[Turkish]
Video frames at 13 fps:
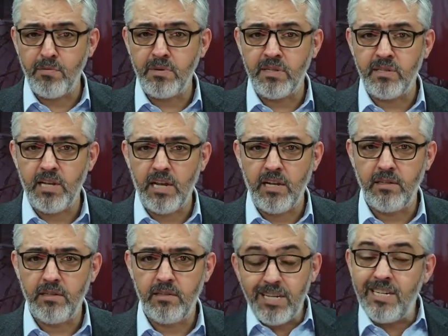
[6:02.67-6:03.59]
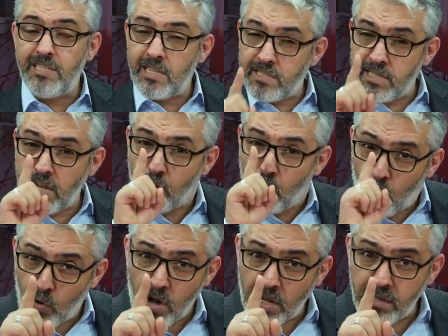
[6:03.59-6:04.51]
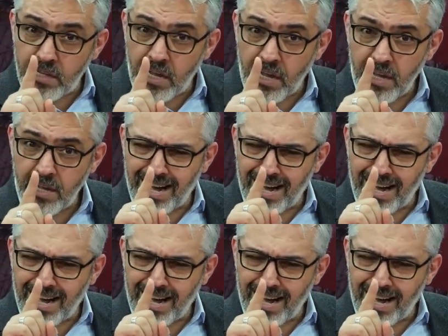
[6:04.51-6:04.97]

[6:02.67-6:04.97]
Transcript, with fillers: mı bir insan? İşte sen o anda